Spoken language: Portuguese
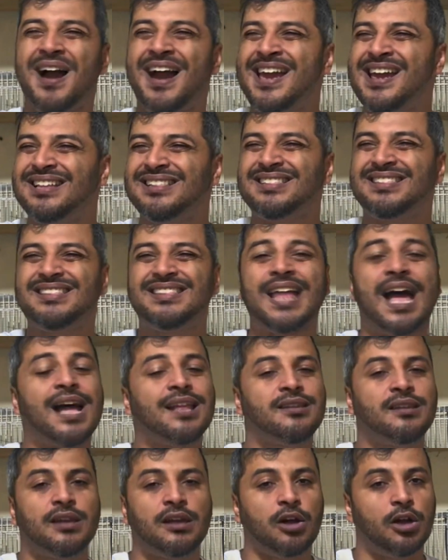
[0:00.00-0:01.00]

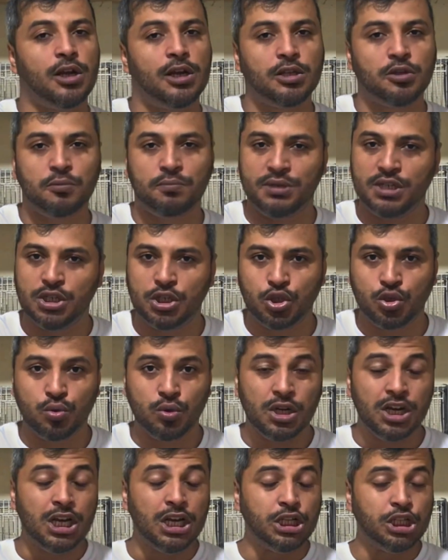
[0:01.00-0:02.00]
arretado na gaiola do bicho,
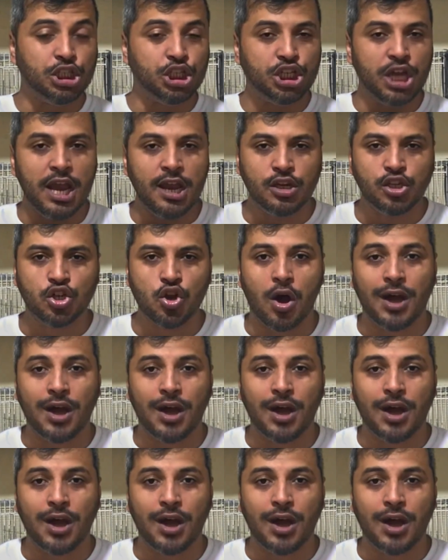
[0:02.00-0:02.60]
cheio de